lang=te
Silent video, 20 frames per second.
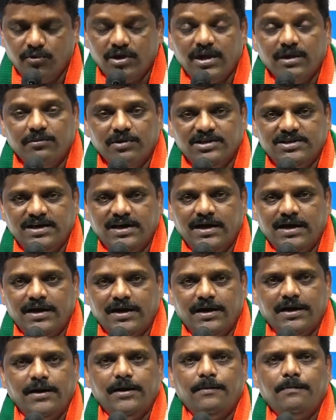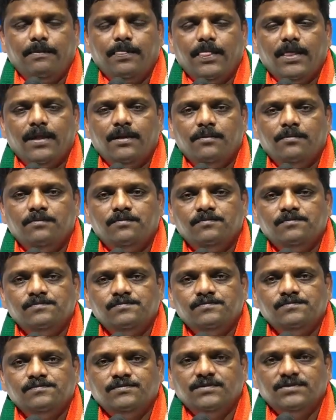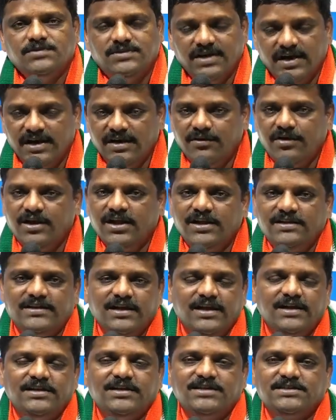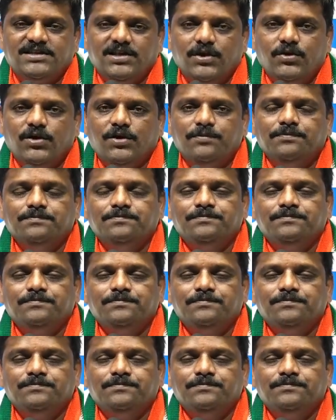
ముఖ్యమంత్రి గారికి ధన్యవాదాలు తెలియజేస్తా ఉన్నాం